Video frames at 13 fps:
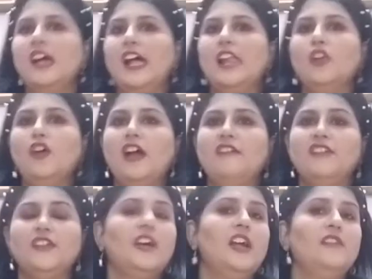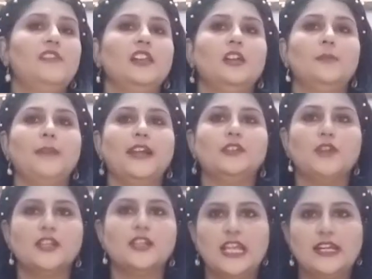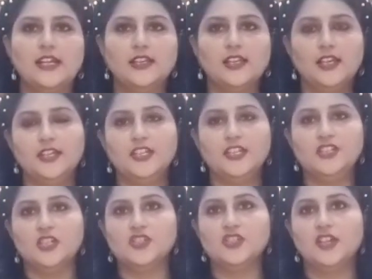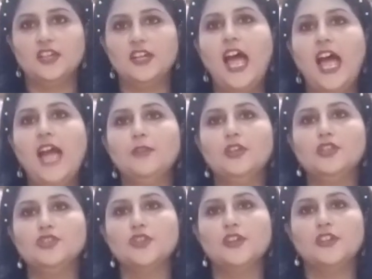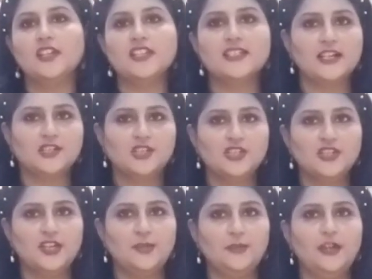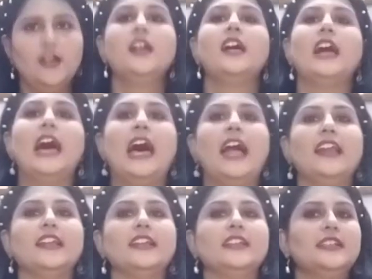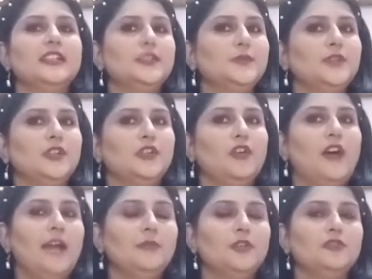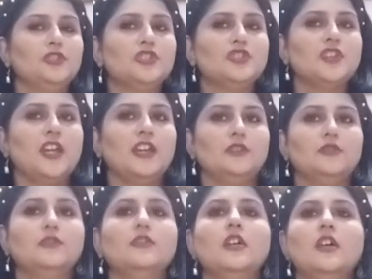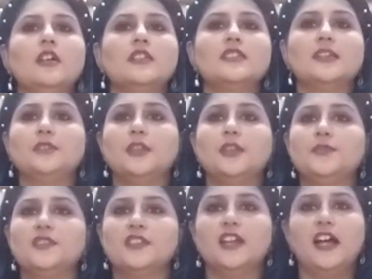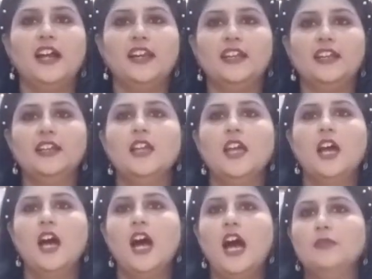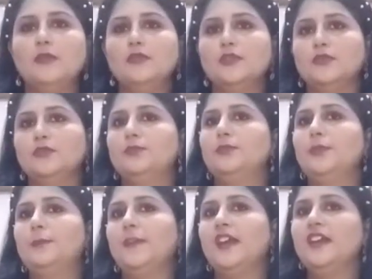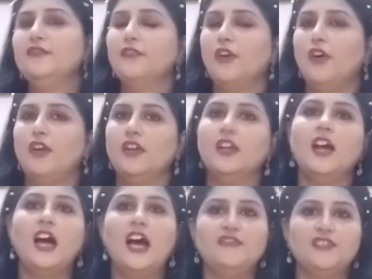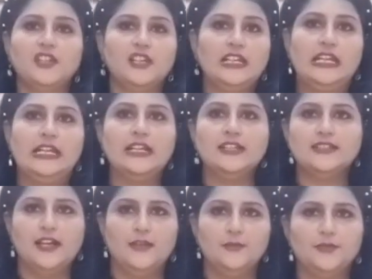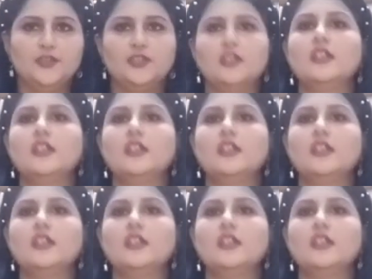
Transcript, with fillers: Hello everyone, welcome back to our channel The Learning Junction. I'm your educator Sakshi Sharma and in this video I'm going to share you some tips regarding how to prepare for half-yearly exams.